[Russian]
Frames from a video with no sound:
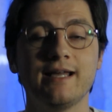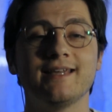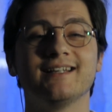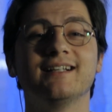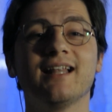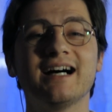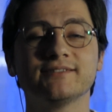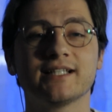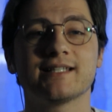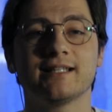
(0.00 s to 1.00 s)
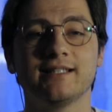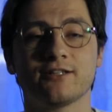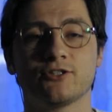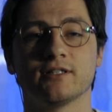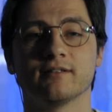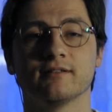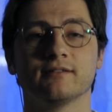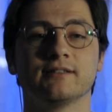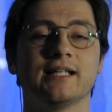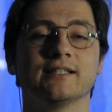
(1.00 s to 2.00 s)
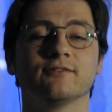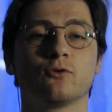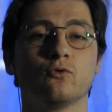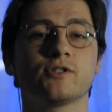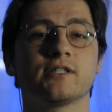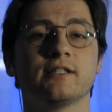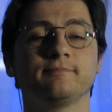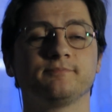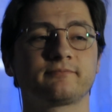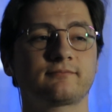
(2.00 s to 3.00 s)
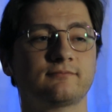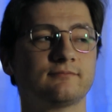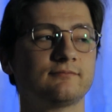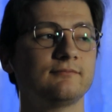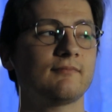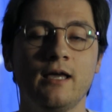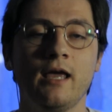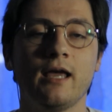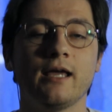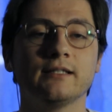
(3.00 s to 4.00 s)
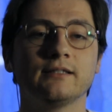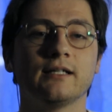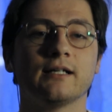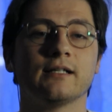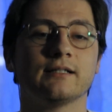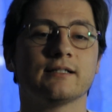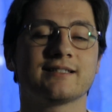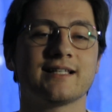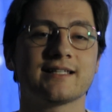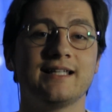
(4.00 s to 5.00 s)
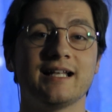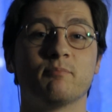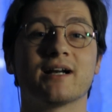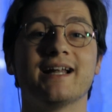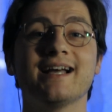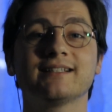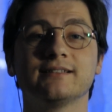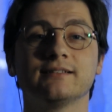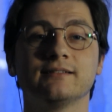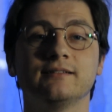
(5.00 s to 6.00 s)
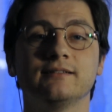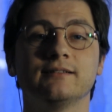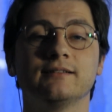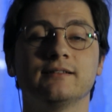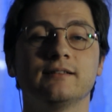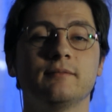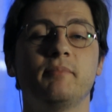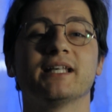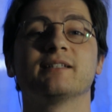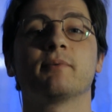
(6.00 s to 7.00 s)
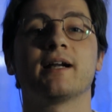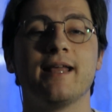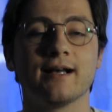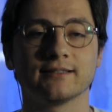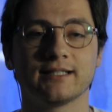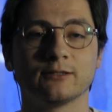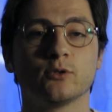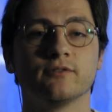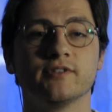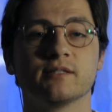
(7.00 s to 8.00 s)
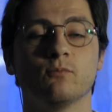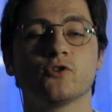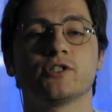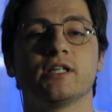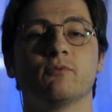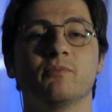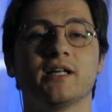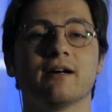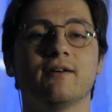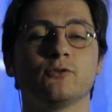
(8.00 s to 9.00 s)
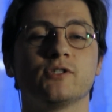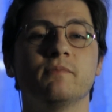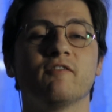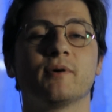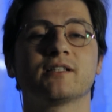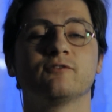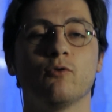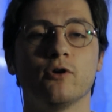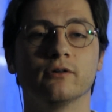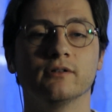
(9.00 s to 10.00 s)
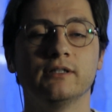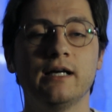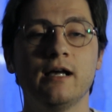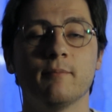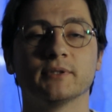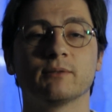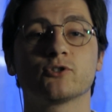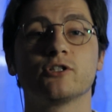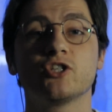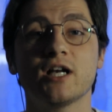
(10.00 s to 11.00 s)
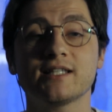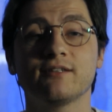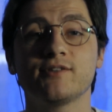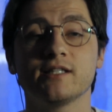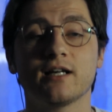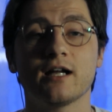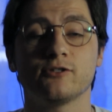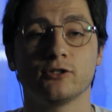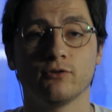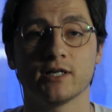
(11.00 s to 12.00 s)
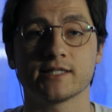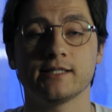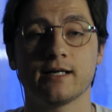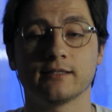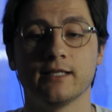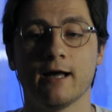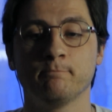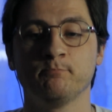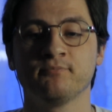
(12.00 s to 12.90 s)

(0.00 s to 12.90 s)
И главная задача данного курса – это создать проект, пет-проект, который вы сможете опубликовать у себя в портфолио. Потому что часто возникают ситуации, когда